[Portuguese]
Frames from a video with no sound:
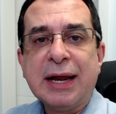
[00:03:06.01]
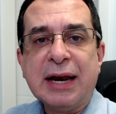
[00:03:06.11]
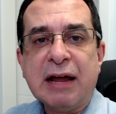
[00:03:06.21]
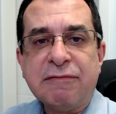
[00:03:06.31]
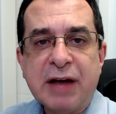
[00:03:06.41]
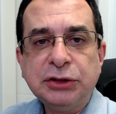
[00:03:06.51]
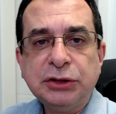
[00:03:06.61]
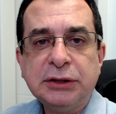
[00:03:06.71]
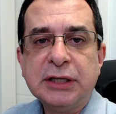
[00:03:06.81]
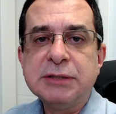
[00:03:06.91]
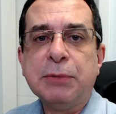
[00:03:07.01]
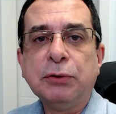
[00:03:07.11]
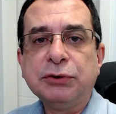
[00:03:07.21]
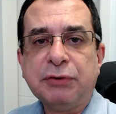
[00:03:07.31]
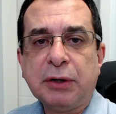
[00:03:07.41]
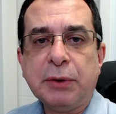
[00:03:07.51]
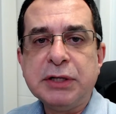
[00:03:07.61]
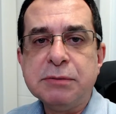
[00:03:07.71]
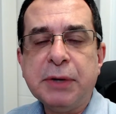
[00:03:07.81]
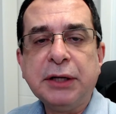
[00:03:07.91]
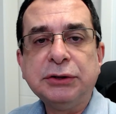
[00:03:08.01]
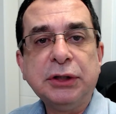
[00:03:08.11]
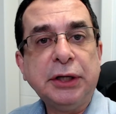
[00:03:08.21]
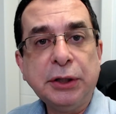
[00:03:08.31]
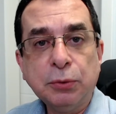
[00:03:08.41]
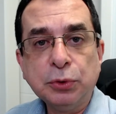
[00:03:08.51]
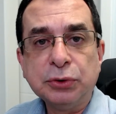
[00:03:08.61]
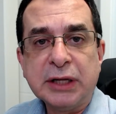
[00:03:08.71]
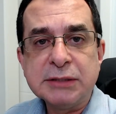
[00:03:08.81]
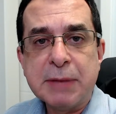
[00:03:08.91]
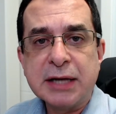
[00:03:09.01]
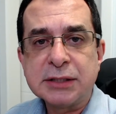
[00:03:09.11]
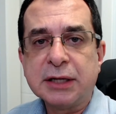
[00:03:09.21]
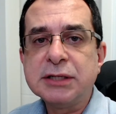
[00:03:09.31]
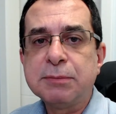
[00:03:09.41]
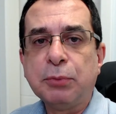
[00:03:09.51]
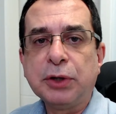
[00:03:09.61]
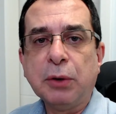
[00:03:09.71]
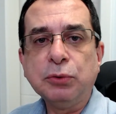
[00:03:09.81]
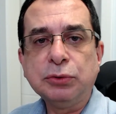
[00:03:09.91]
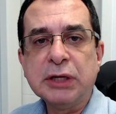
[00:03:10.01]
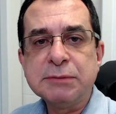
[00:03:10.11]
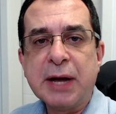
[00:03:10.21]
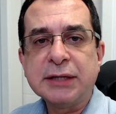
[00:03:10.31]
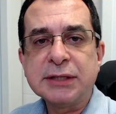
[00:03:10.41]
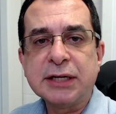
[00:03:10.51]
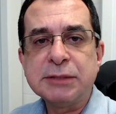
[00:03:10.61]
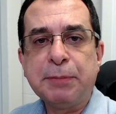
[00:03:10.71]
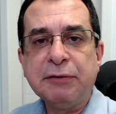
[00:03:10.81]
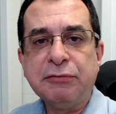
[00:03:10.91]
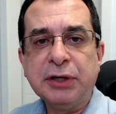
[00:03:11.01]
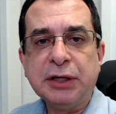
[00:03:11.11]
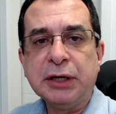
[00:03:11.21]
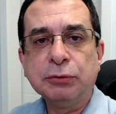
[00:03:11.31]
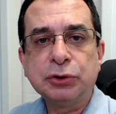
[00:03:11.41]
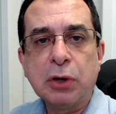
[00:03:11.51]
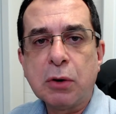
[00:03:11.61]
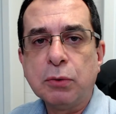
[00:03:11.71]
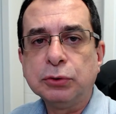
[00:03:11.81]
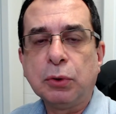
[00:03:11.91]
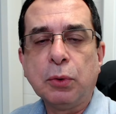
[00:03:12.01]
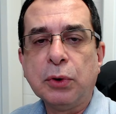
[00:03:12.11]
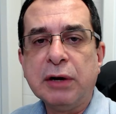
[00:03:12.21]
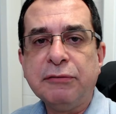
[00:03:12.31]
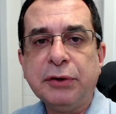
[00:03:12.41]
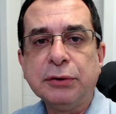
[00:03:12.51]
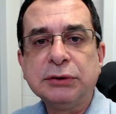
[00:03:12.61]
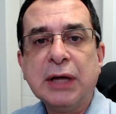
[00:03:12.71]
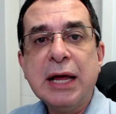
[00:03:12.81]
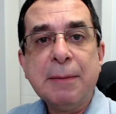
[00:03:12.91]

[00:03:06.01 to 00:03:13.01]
lavagem das mãos frequentemente e uso das máscaras, porque o uso das máscaras previne não só contra o coronavírus,